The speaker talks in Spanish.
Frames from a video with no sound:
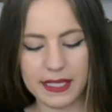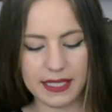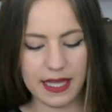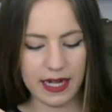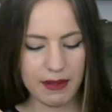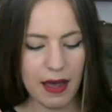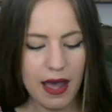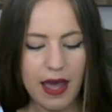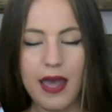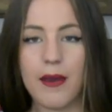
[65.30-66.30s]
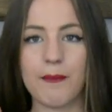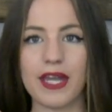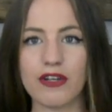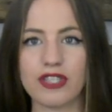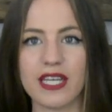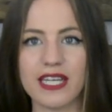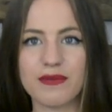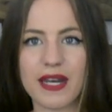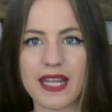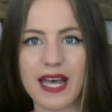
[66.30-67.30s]
parte de arriba. Pero sí que es
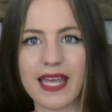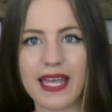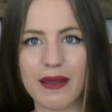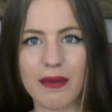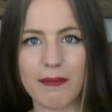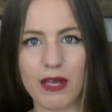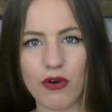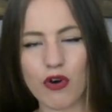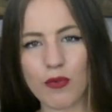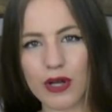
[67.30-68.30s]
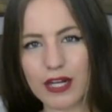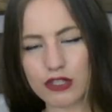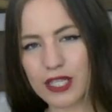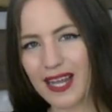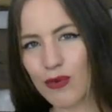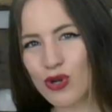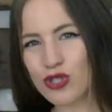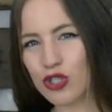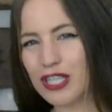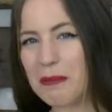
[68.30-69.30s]
verdad que veo como que los triángulos
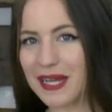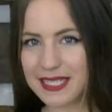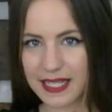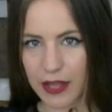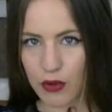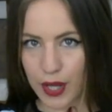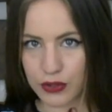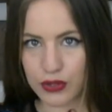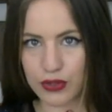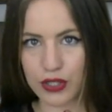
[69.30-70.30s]
son demasiado anchos,